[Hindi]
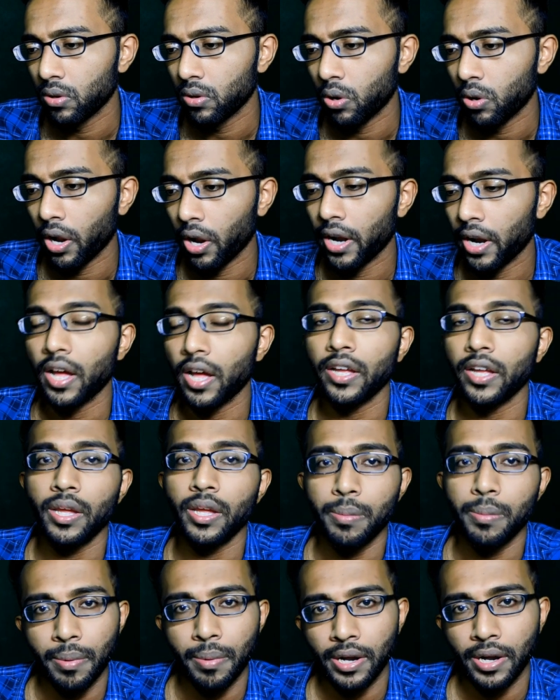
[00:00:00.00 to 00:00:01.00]
एंड हाँ ये
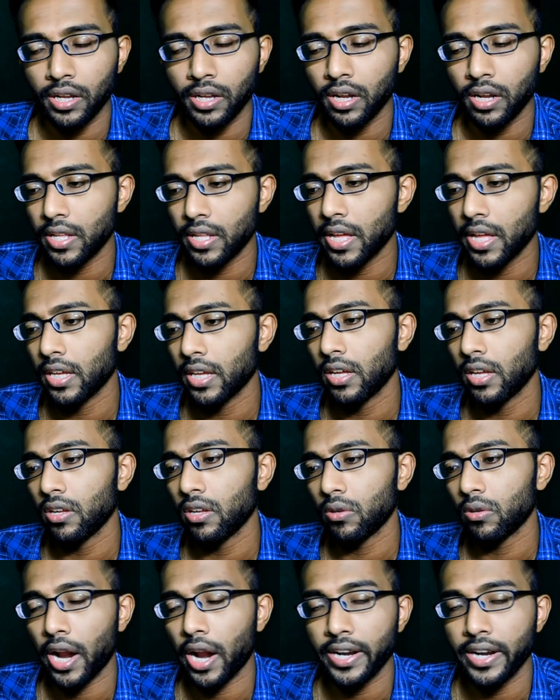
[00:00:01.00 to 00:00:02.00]
भी मैटर करता है
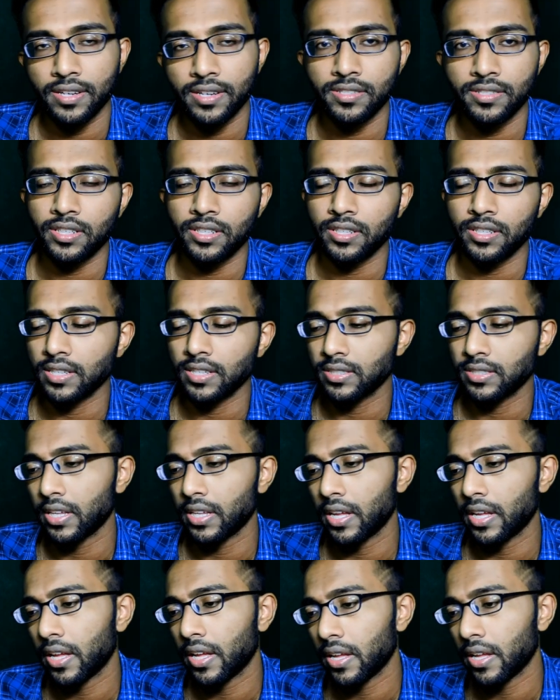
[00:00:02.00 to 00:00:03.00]
कि राइट आंसर कैसे
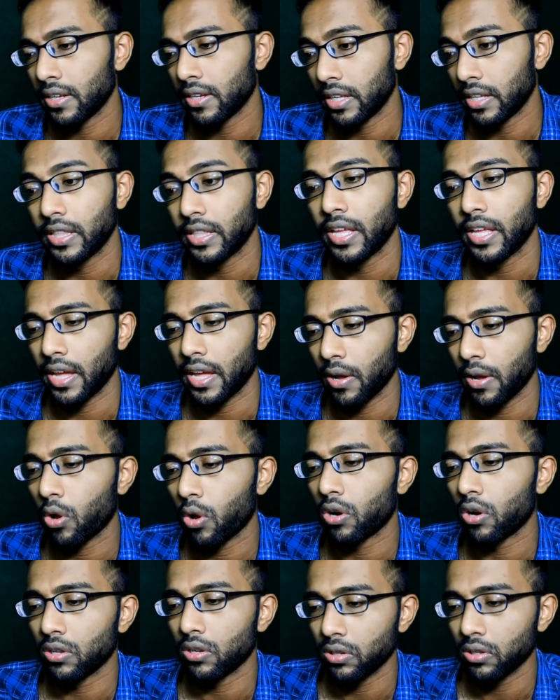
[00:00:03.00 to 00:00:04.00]
है कितने हैं और